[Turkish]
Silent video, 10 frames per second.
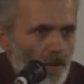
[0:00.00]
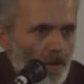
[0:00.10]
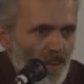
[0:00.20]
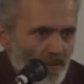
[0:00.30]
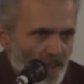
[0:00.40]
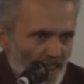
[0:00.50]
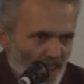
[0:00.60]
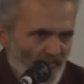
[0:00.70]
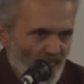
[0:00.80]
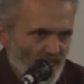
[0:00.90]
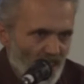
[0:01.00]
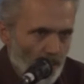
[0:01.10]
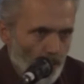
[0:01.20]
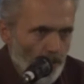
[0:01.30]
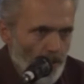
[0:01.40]
Sıfatlar aynasında
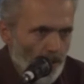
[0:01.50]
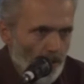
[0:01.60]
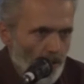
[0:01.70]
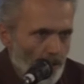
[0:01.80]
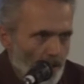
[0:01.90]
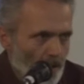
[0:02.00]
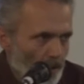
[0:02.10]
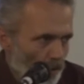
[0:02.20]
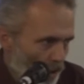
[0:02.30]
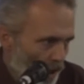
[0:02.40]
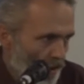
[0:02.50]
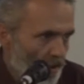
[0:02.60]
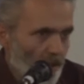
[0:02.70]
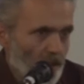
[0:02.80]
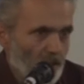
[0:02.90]
gördüğü için diyor o aynayı
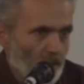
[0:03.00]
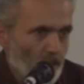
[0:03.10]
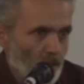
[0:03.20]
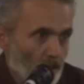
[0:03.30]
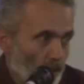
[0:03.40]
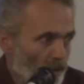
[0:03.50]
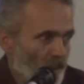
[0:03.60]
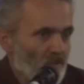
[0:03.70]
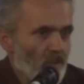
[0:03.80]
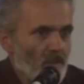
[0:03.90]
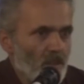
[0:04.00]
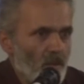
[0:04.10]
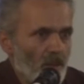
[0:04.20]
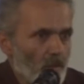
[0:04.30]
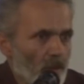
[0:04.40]
fark etmiyoruz. O yüzden sıfatları
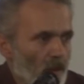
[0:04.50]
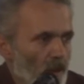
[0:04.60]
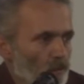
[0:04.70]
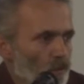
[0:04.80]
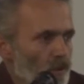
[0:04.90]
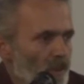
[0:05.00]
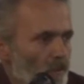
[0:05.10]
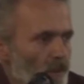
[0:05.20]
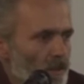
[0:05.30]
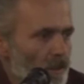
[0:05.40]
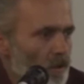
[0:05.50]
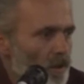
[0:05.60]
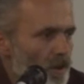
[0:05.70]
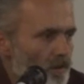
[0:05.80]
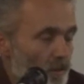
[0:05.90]
fark etmiyor. Yani Muhittin Arbazları diyor
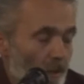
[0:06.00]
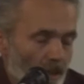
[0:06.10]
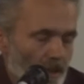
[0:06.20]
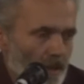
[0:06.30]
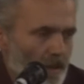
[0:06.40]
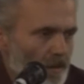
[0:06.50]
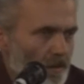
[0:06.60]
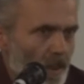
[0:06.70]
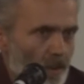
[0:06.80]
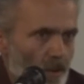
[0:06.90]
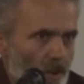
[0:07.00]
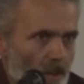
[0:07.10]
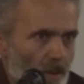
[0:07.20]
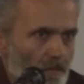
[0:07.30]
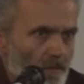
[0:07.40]
ki ve bağlıları daha sonra
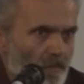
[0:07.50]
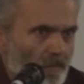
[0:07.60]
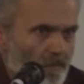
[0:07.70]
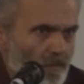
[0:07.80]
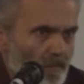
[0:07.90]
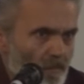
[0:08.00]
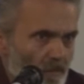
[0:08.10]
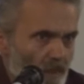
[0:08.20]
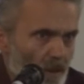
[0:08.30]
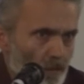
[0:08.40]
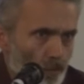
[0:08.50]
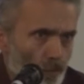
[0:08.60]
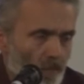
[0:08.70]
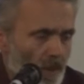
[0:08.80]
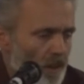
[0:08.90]
gelen
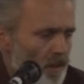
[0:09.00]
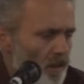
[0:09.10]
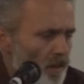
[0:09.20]
büyük veliler